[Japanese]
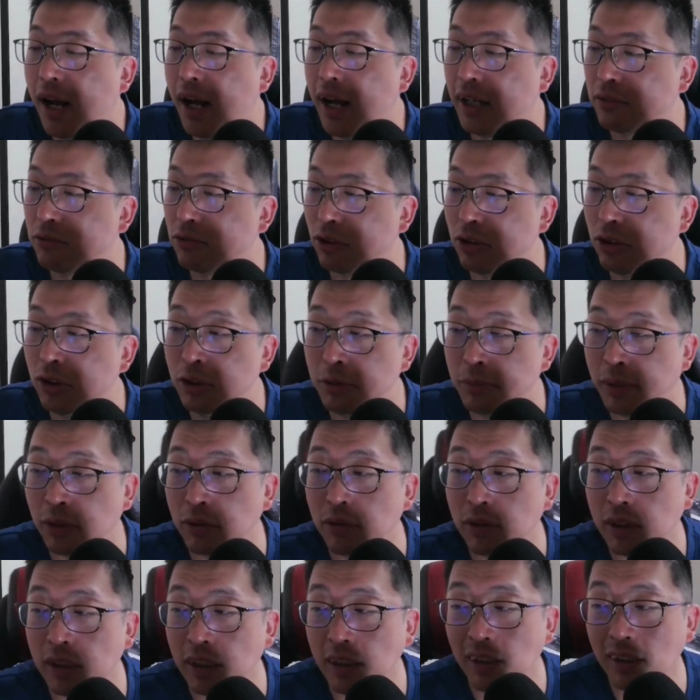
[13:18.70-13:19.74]
あっという間
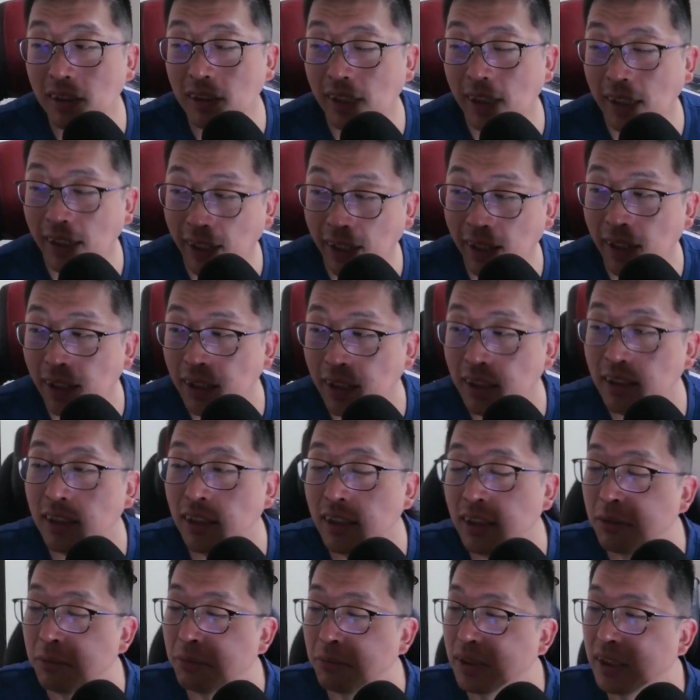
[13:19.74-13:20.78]
の一日でね、一
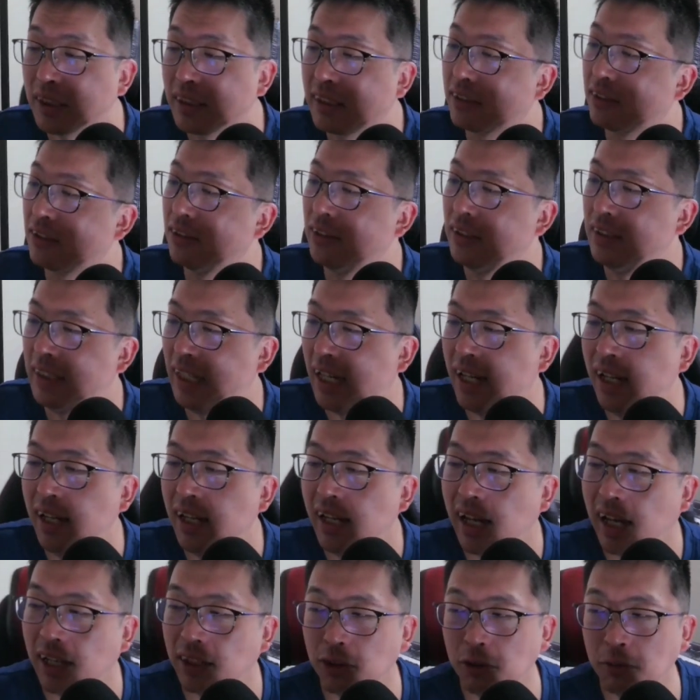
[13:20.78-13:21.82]
日も経たずにね、
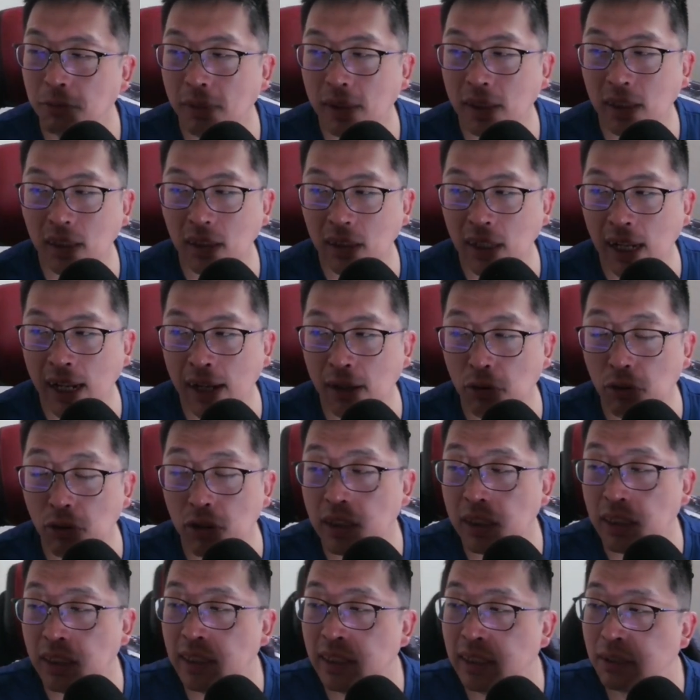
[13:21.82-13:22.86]
あっという間に、え超え
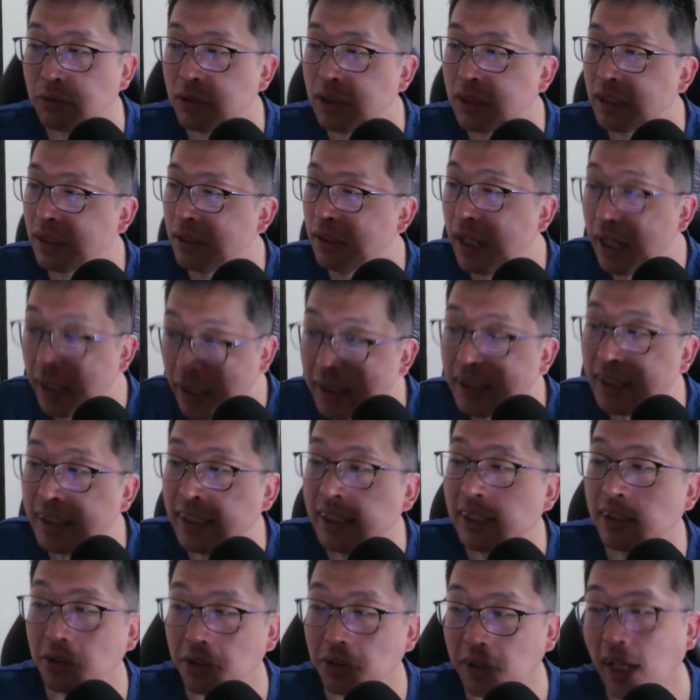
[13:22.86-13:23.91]
ていってくれたら、ありがたいん
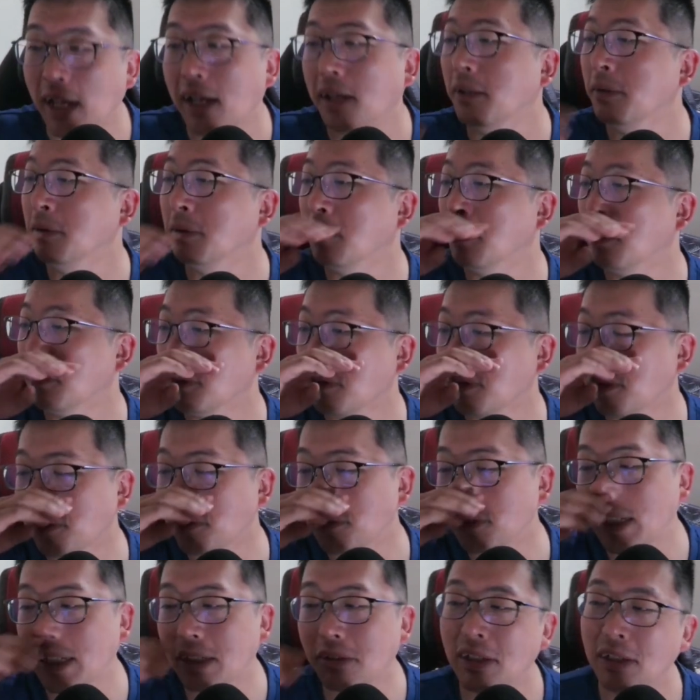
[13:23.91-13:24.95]
ですけどね、うん、本当
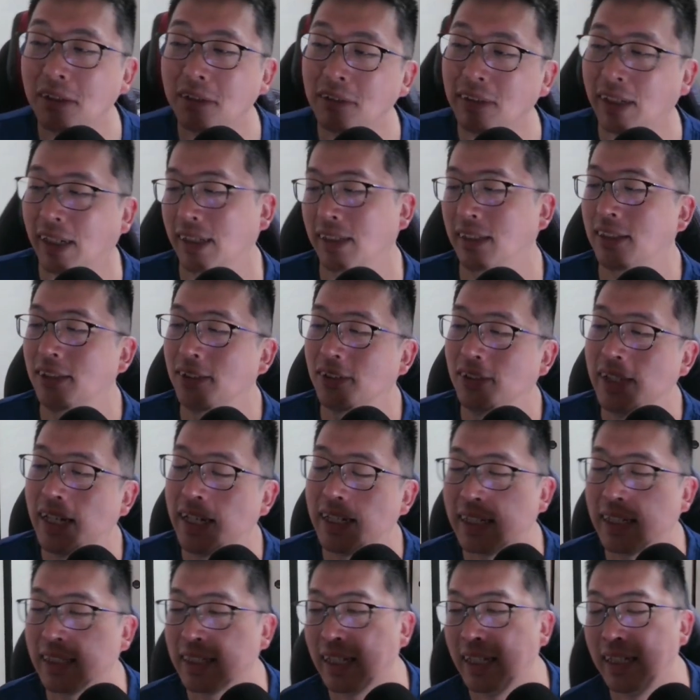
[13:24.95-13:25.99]
増えてくれるのは非常にあ
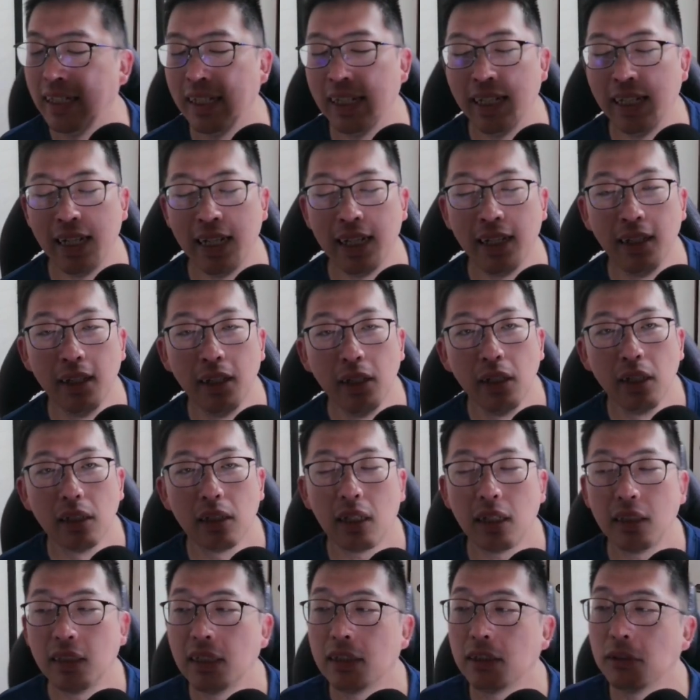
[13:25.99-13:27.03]
りがたいんでね、
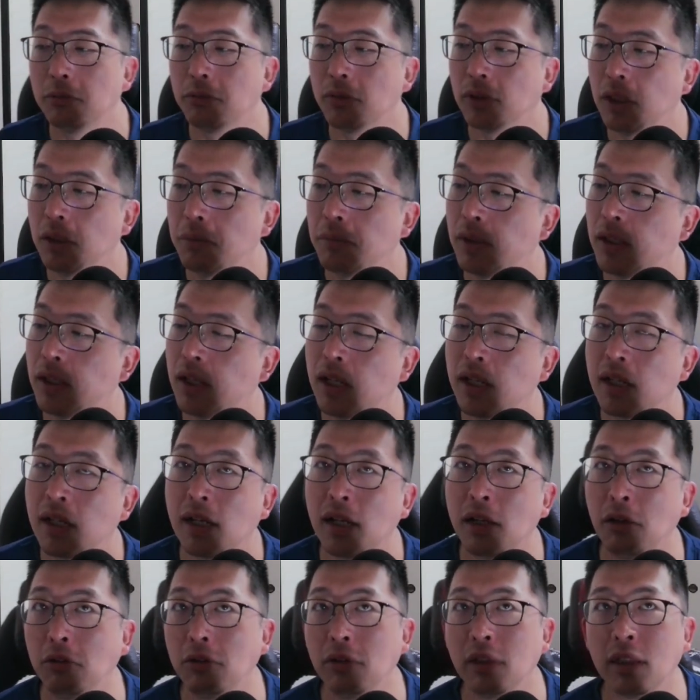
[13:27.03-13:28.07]
再生数もね、今何や
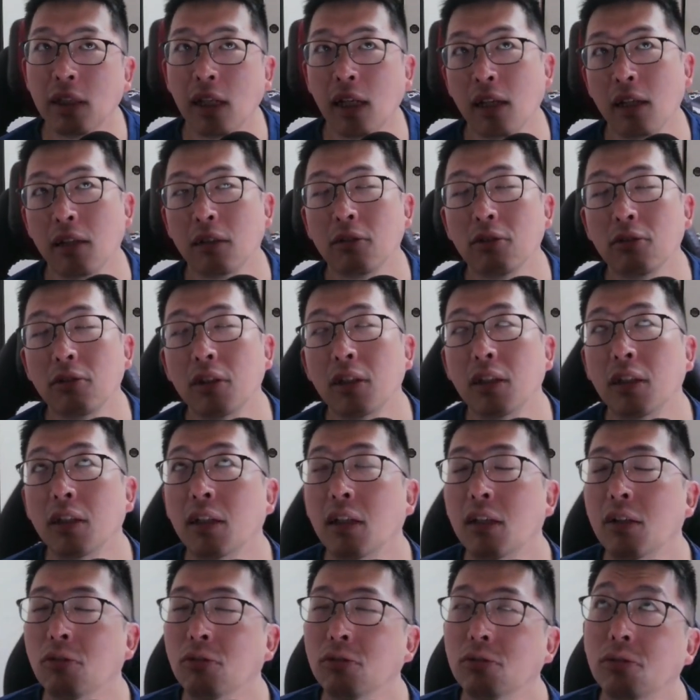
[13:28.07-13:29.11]
かも増えて、月
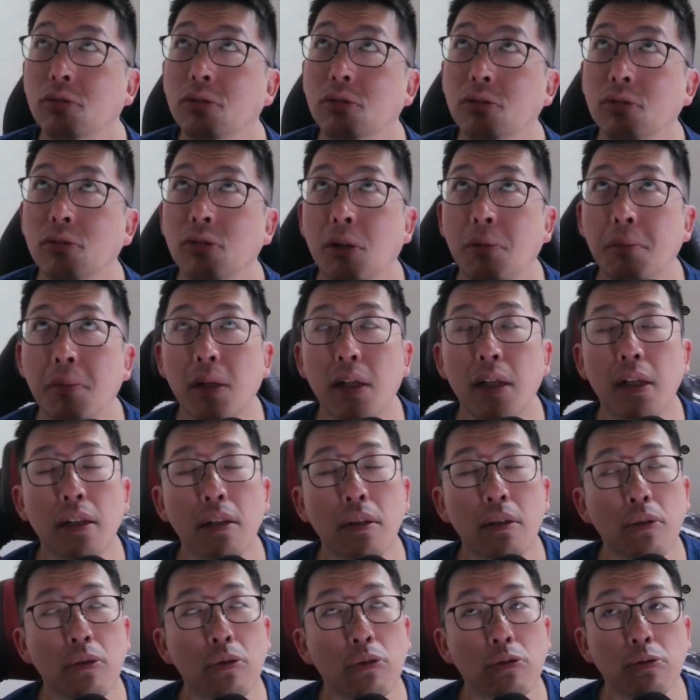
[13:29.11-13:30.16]
4週
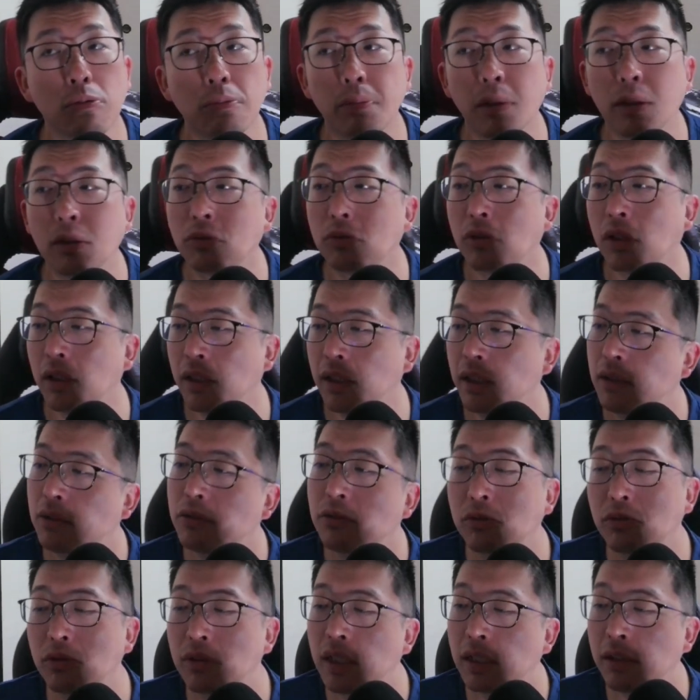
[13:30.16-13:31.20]
アベレージ6万とかね、い
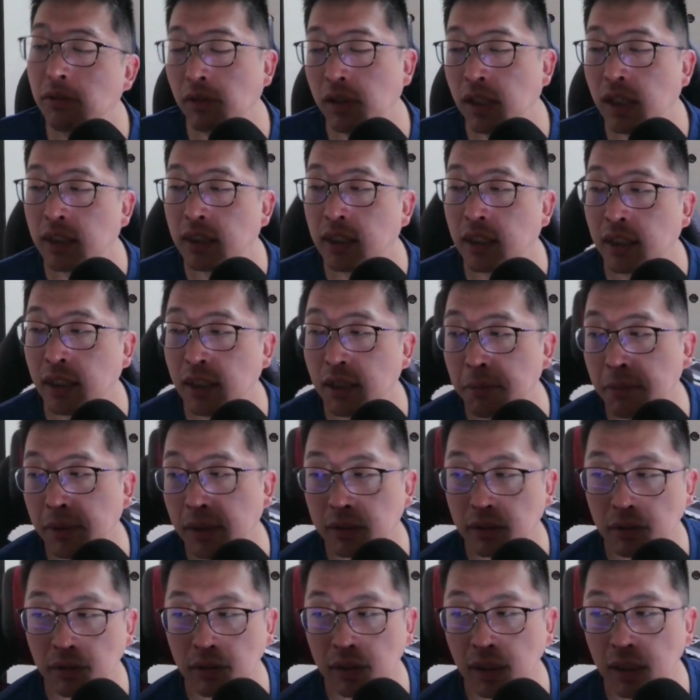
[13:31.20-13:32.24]
くくらいにはなってきてま
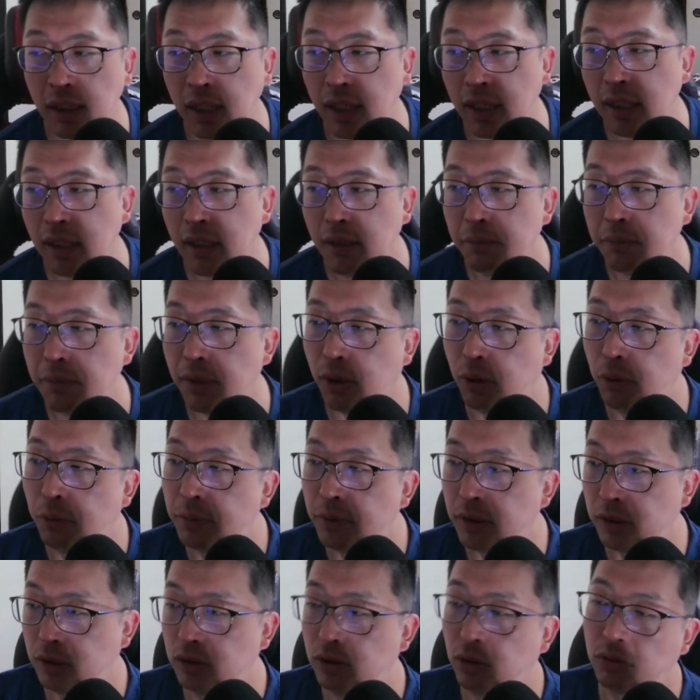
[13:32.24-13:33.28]
すんでね、まあ、
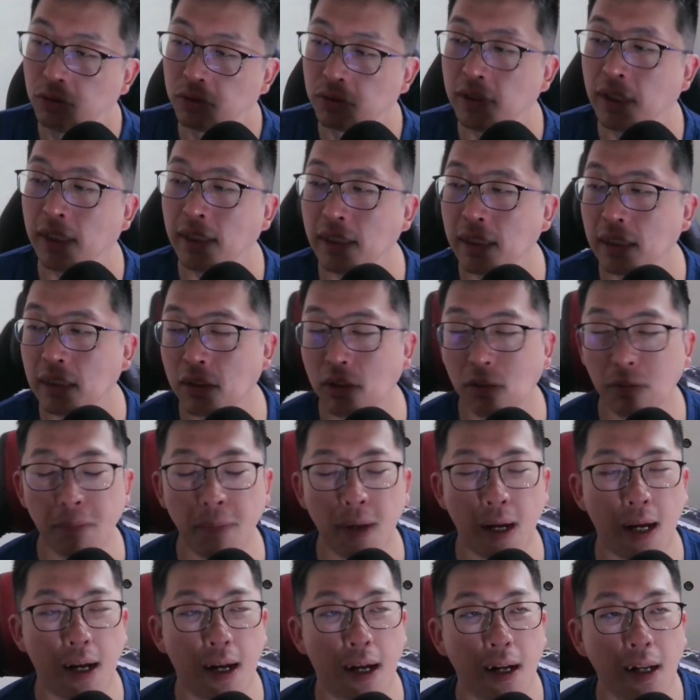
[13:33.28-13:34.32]
主にショートなんですけど、
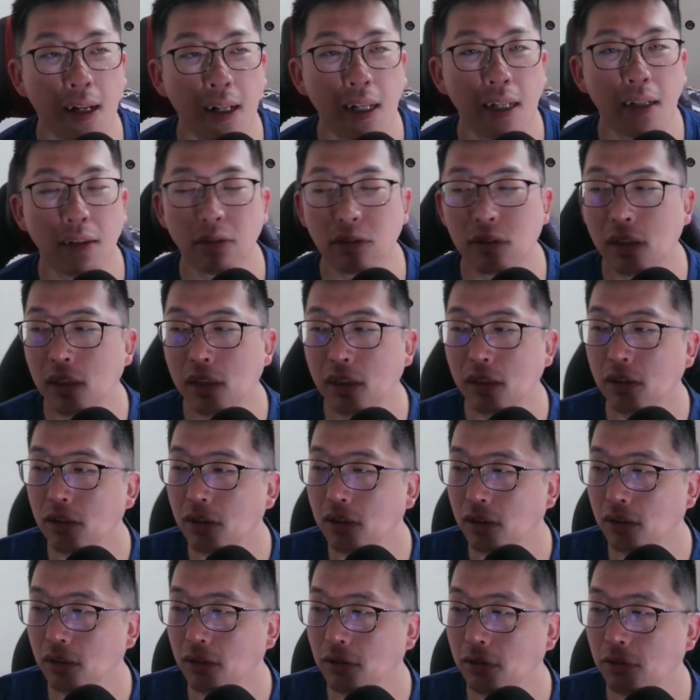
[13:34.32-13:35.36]
まあ、あの
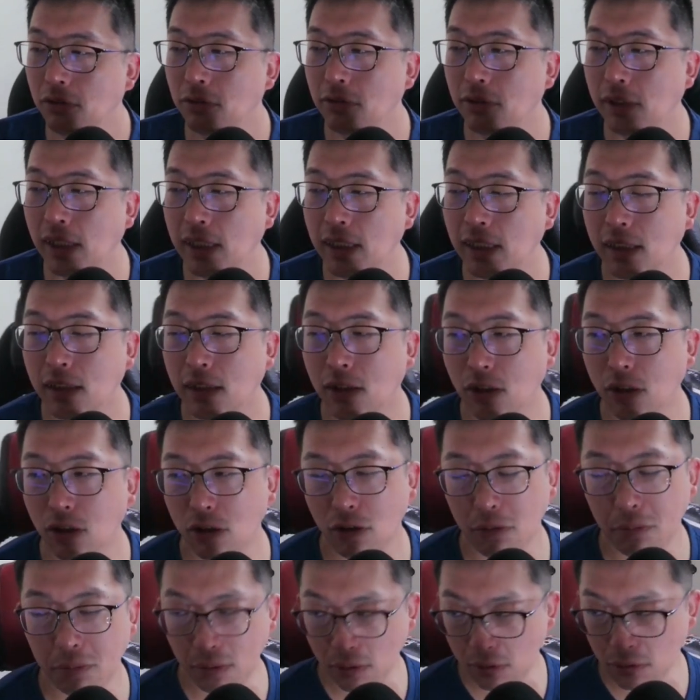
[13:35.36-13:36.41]
9割
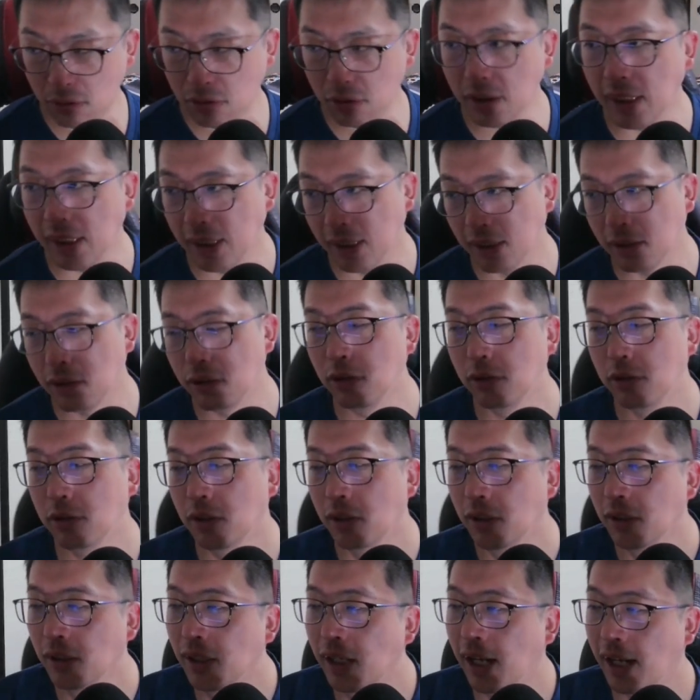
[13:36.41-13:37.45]
9分クリーン、
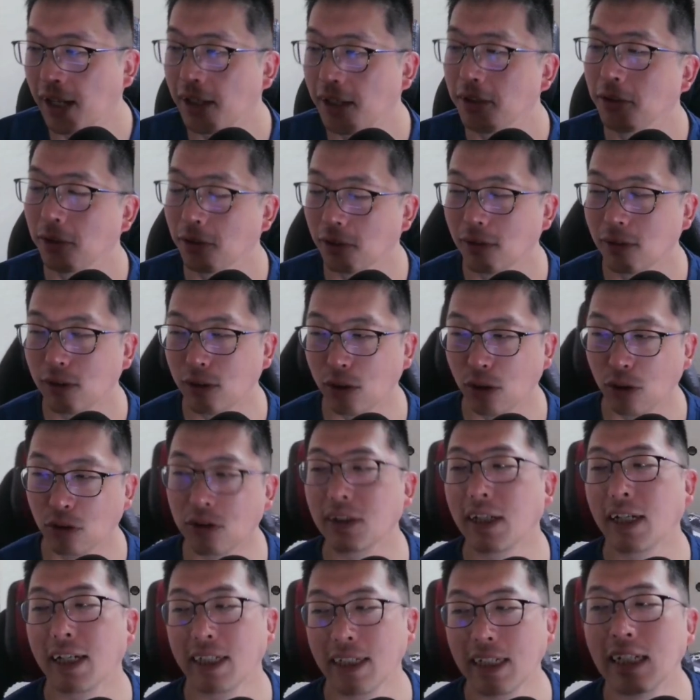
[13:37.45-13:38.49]
あの、
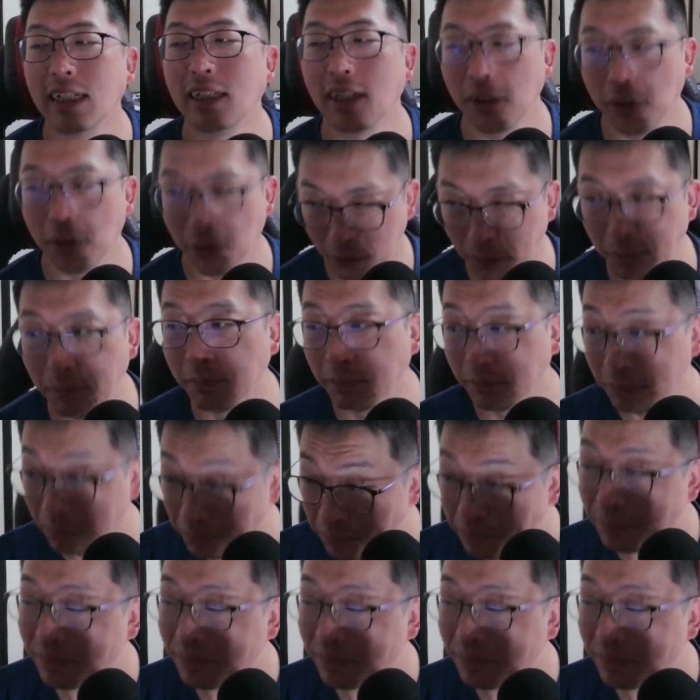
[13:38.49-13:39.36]
ショートなんですけど、うん。